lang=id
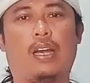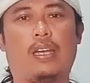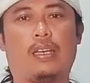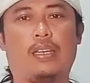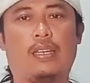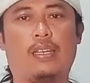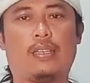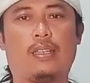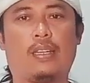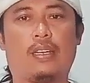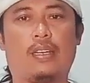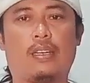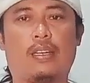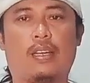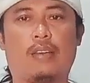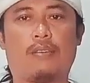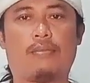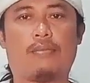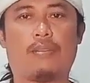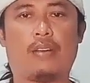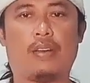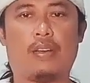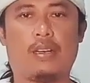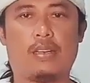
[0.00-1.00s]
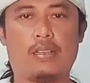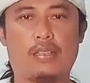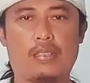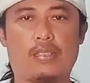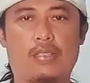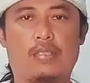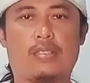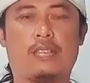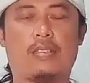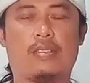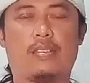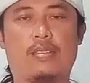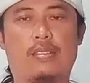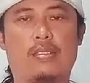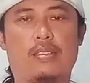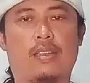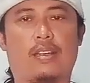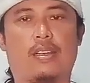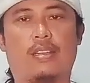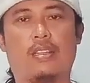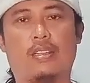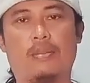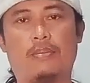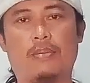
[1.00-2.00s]
Anda tarik nafas,
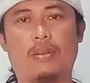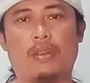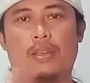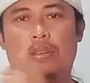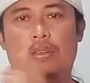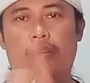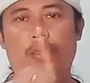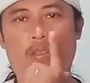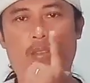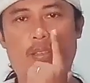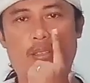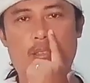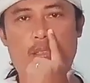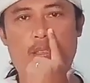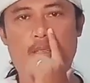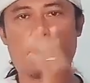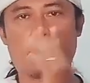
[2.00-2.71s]
caranya begini.